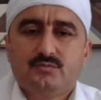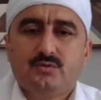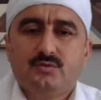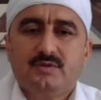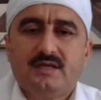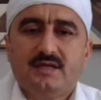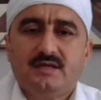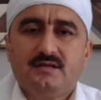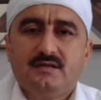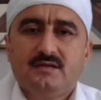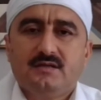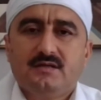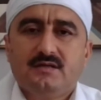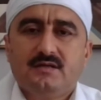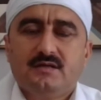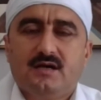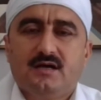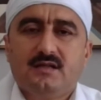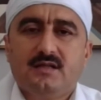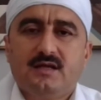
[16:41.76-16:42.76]
Bunlar
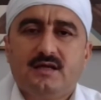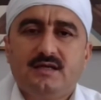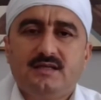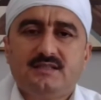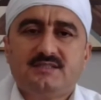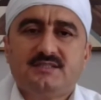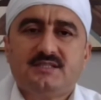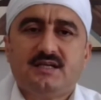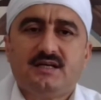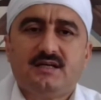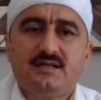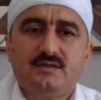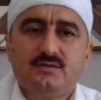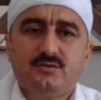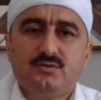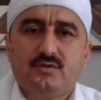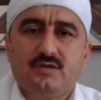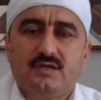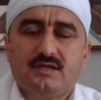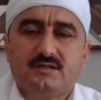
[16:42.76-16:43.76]
Allah'a isyan
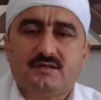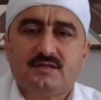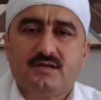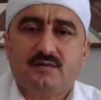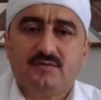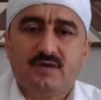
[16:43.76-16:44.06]
ediyorlardı